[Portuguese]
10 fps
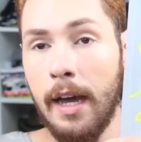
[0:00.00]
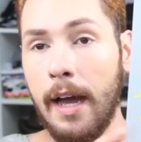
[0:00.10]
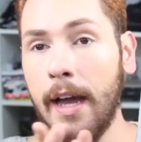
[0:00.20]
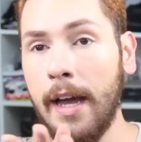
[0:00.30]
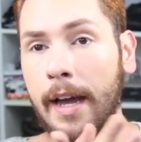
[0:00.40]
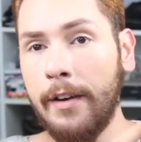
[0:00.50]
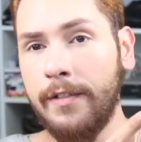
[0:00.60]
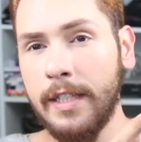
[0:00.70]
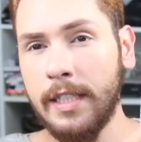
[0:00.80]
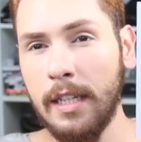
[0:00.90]
É, eu
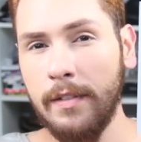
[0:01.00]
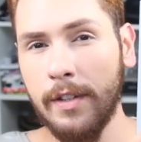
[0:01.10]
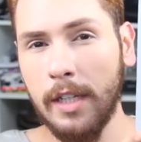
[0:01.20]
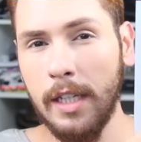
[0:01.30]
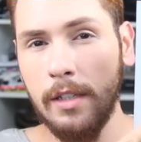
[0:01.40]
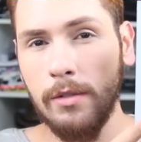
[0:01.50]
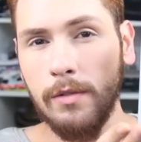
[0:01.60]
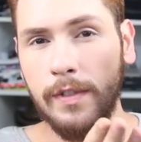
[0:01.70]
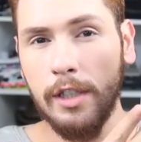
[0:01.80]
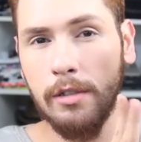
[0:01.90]
vi esse livro aqui
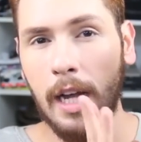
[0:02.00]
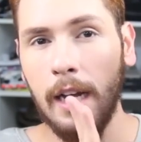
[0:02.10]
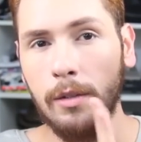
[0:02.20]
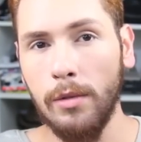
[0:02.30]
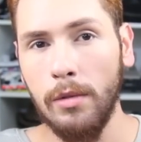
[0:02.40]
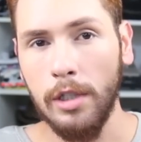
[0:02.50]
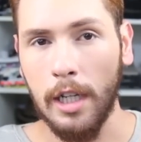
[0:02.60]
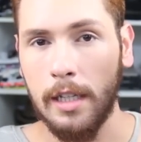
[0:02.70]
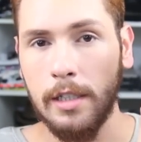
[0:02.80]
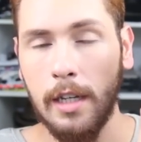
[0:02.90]
num vídeo da Lu,
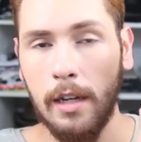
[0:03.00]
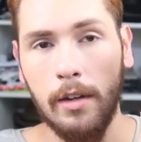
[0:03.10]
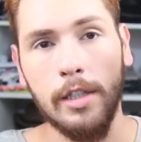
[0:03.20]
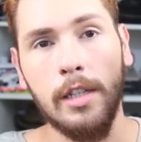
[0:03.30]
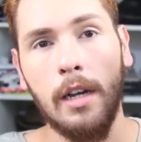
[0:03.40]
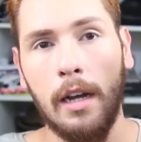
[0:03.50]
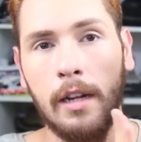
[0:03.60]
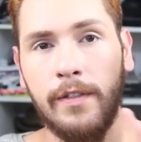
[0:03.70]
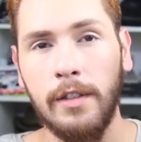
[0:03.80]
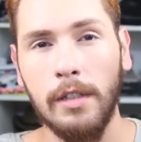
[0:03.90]
Chata de Galocha.
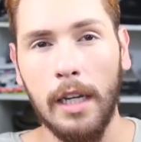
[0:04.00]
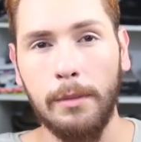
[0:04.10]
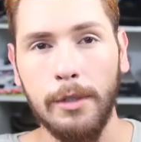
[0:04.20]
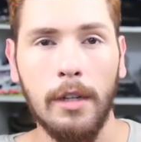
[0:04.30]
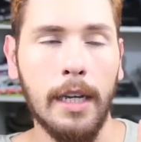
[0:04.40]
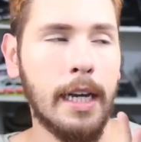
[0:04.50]
Ela falou que era muito